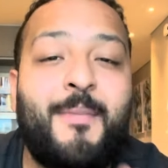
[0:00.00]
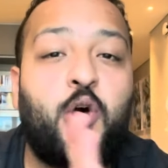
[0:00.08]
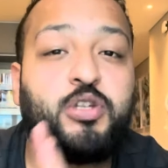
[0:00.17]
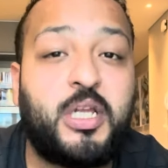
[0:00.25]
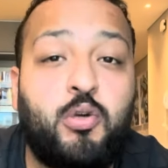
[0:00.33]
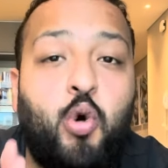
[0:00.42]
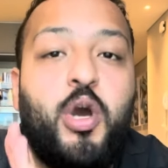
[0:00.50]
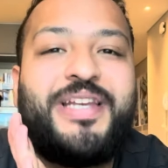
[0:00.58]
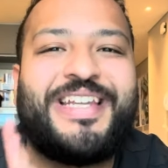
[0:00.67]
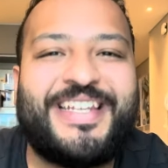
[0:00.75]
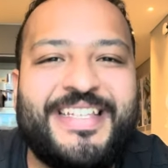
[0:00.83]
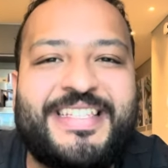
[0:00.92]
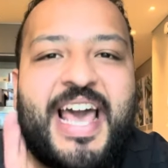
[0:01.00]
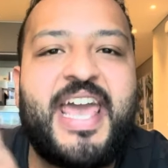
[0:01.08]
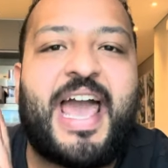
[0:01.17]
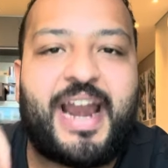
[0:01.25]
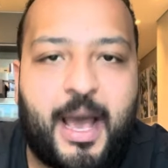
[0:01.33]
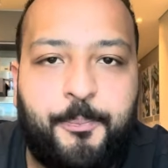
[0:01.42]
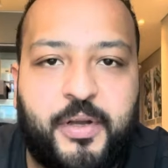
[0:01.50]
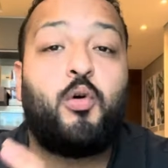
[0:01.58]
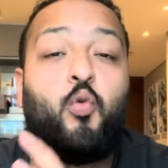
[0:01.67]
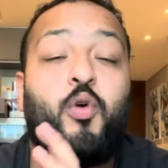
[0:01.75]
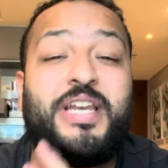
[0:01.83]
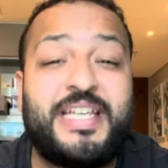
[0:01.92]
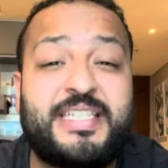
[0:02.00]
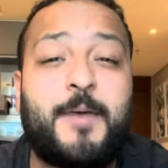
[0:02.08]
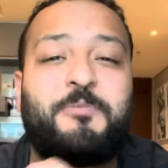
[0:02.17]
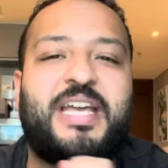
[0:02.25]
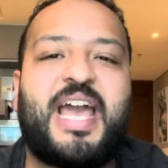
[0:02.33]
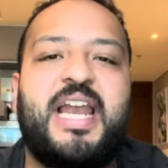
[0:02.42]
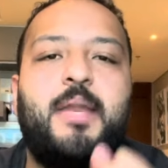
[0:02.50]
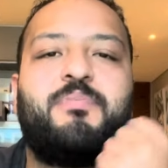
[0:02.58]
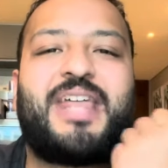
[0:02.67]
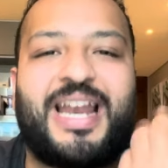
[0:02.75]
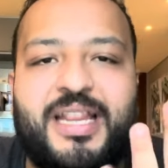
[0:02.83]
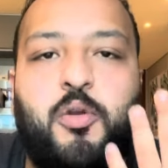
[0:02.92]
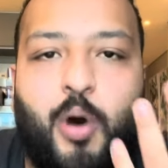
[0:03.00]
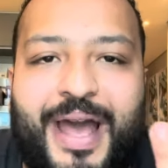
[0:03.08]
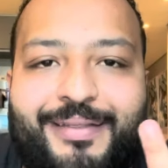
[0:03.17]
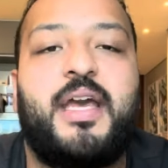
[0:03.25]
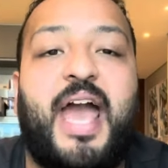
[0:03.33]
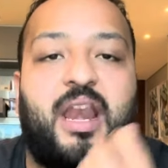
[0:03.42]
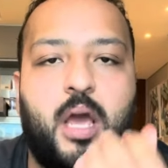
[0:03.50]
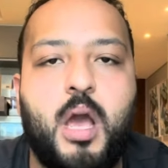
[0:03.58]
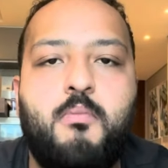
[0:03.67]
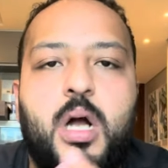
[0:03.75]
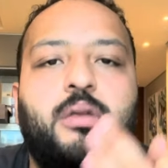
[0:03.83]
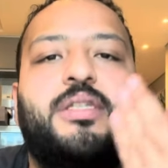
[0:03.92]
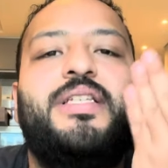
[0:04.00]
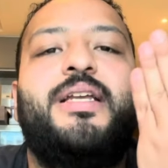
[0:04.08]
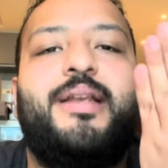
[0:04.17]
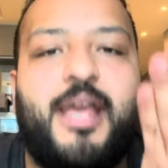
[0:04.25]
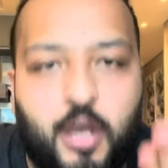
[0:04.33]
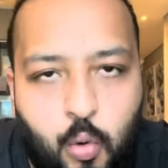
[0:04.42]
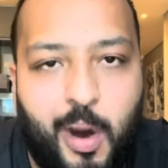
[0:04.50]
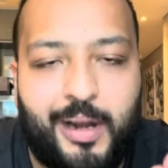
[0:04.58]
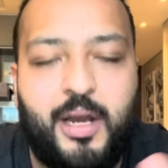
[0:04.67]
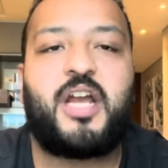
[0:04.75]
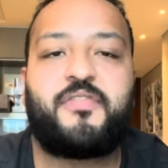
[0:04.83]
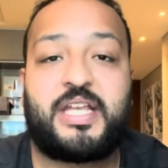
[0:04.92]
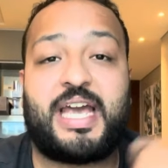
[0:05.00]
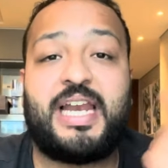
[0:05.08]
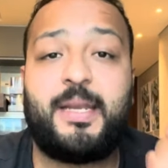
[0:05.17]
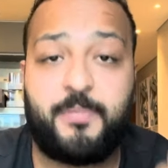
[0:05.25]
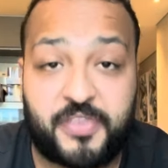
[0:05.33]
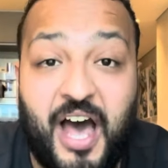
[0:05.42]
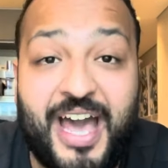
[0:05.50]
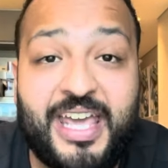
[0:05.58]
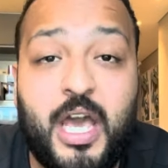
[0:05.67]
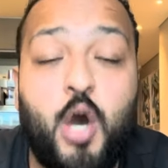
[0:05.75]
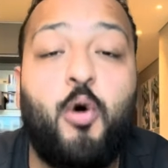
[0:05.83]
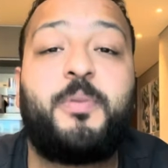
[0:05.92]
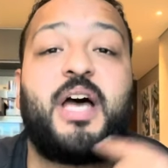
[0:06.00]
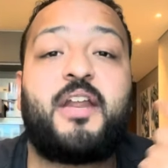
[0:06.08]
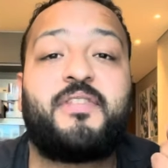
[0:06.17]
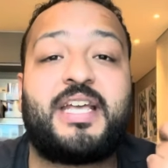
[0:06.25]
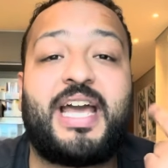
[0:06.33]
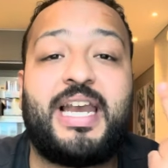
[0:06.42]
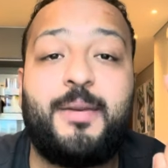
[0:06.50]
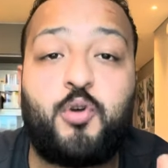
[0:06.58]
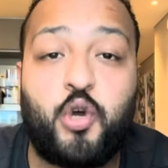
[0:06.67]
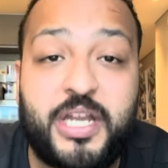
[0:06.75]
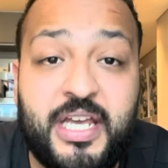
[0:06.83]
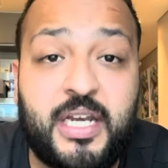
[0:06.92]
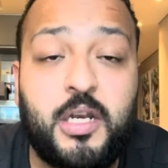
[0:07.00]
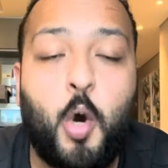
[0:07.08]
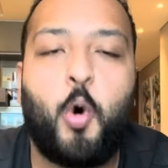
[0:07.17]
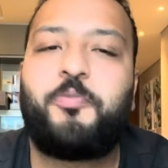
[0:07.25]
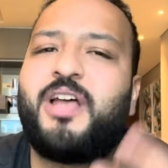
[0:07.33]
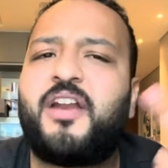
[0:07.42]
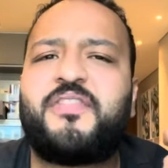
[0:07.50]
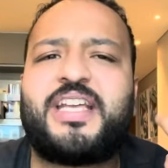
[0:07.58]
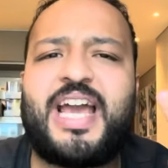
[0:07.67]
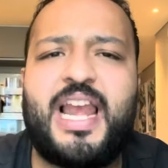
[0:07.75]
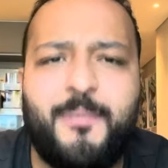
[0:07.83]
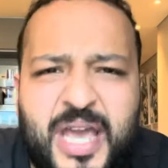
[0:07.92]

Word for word: ما قلت لكم ان ليسا هي رابر وليسا بتتكلم ثلاث لغات يعني هي مالتي لينجوال بتعرف تتكلم ثاي وبتعرف تتكلم كوريان وبتعرف تتكلم